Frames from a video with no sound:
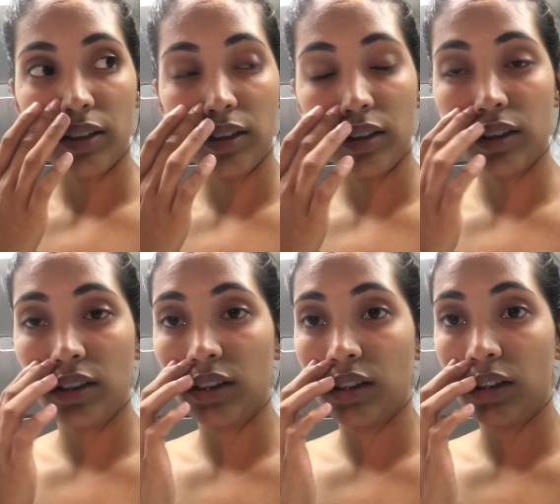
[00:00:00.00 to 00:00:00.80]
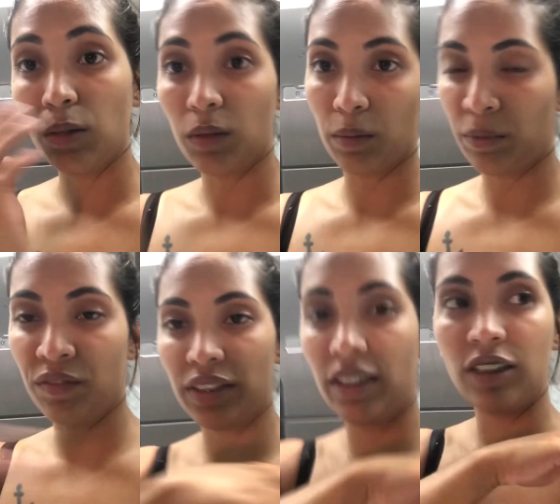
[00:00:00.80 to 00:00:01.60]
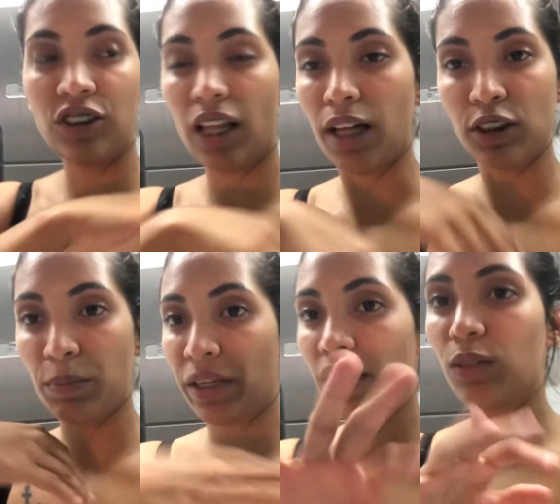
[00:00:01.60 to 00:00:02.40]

E eu aproveitei de lá, já peguei a